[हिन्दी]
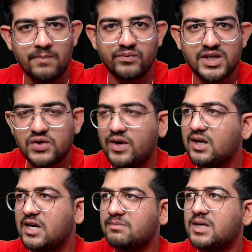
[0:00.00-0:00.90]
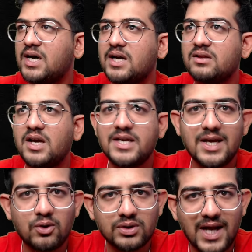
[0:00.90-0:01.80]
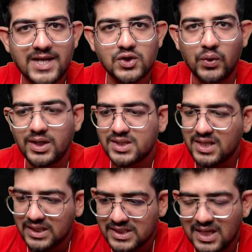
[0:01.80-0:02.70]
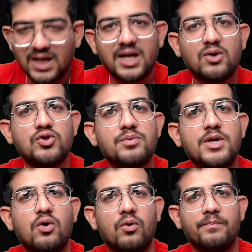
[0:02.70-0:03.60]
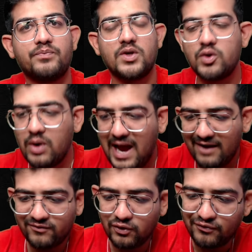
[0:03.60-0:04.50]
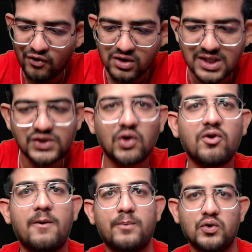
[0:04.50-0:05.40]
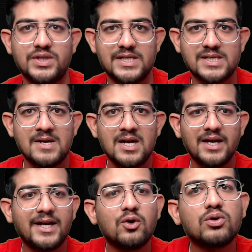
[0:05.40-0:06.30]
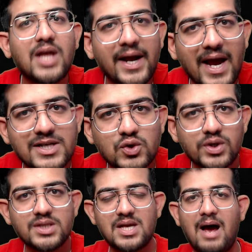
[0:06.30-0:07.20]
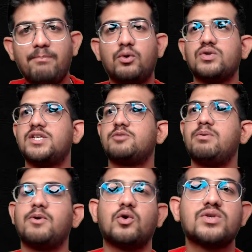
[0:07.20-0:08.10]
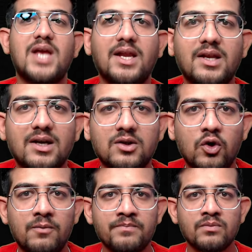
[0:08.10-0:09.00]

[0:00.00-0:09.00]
निष्फल कर्म का अर्थ ये होता है स्टूडेंट्स की रिजल्ट कुछ भी हो यू हैव टू फोकस ऑन योर प्रोसेस लेकिन होता क्या है स्टूडेंट्स आप प्रोसेस पर भरोसा ही नहीं रखते हो